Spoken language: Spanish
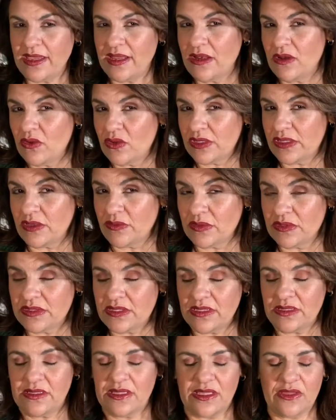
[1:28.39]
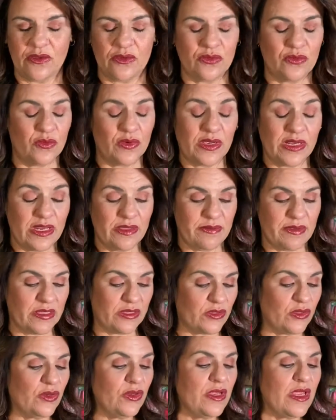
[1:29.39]
es lo que tengo entendido, nunca la he
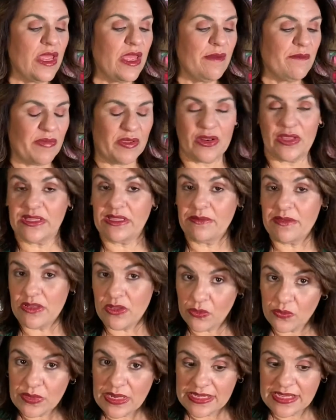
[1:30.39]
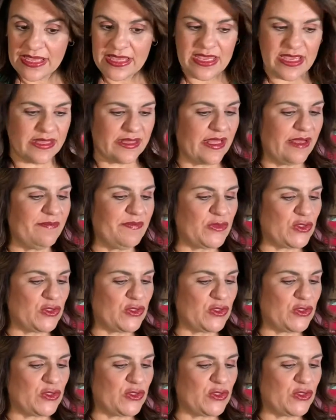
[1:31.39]
visto, pero esta viene en una cajita.